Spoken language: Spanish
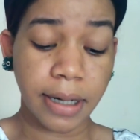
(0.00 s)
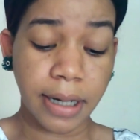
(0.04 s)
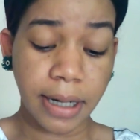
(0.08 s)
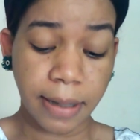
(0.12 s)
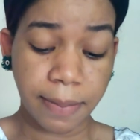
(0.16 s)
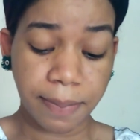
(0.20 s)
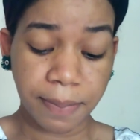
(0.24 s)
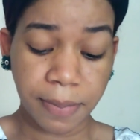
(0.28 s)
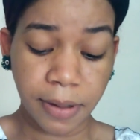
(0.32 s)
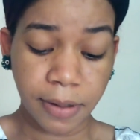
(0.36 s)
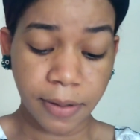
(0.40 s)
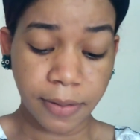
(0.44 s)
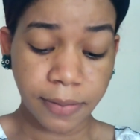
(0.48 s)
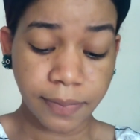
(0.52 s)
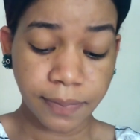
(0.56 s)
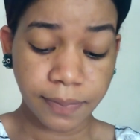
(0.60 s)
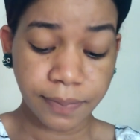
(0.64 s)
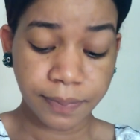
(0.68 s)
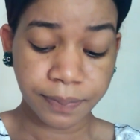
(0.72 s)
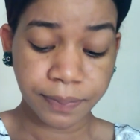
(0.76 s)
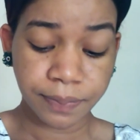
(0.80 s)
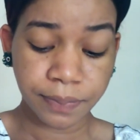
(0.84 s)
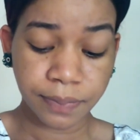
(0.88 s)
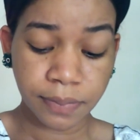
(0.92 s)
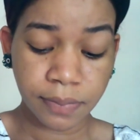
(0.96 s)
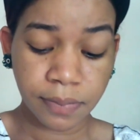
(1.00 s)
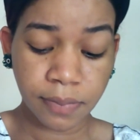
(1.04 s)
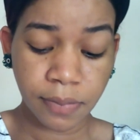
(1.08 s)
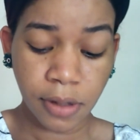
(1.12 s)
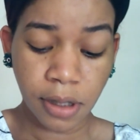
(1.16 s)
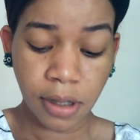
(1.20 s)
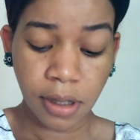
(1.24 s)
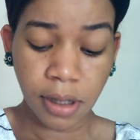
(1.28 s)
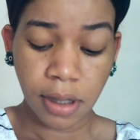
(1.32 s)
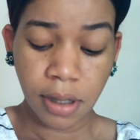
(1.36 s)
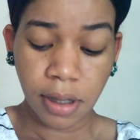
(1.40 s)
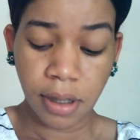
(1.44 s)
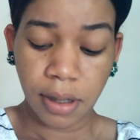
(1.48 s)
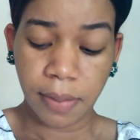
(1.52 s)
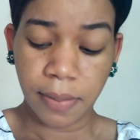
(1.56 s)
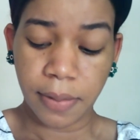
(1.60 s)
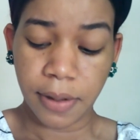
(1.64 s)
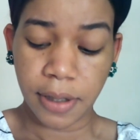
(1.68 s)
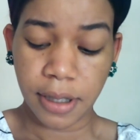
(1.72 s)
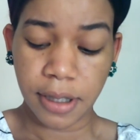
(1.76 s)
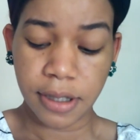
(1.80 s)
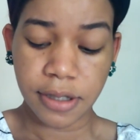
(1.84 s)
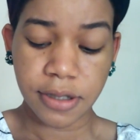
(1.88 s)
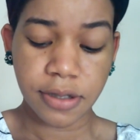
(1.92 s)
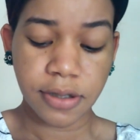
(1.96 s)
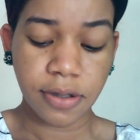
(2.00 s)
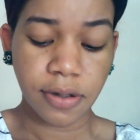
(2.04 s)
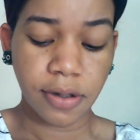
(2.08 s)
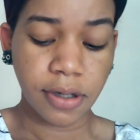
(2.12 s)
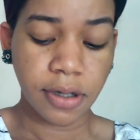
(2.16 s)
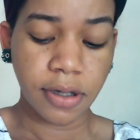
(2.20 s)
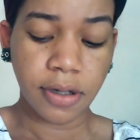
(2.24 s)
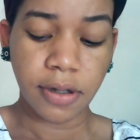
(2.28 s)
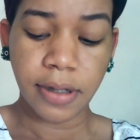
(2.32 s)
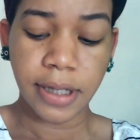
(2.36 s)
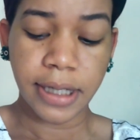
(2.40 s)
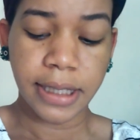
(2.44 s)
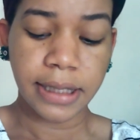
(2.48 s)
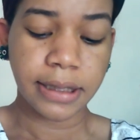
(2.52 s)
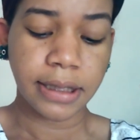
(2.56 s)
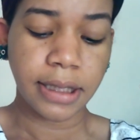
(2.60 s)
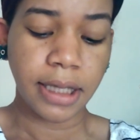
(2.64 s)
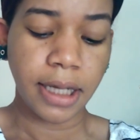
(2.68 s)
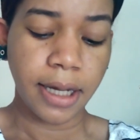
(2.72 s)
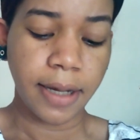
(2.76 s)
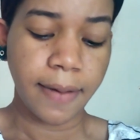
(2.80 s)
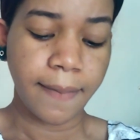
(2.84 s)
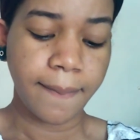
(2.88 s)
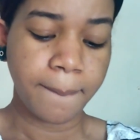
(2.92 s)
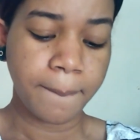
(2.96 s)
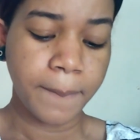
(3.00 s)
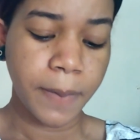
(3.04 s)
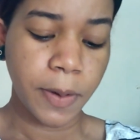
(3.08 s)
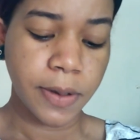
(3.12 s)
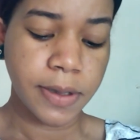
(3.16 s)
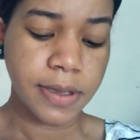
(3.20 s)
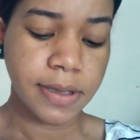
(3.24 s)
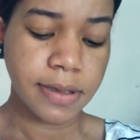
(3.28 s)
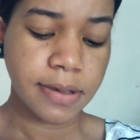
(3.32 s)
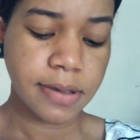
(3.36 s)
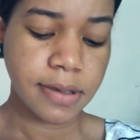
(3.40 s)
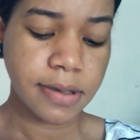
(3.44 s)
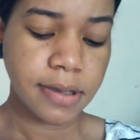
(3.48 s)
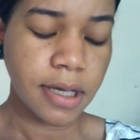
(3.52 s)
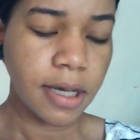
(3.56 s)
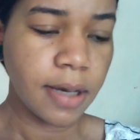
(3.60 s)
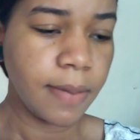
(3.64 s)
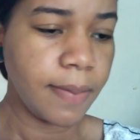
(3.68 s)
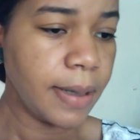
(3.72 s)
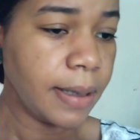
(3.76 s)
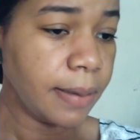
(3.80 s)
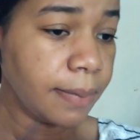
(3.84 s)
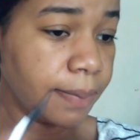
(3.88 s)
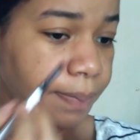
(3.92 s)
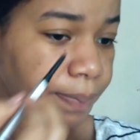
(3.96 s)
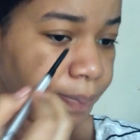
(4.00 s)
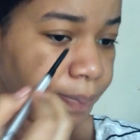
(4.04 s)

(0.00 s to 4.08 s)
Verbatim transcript: rápido, porque estoy con el tiempo encima.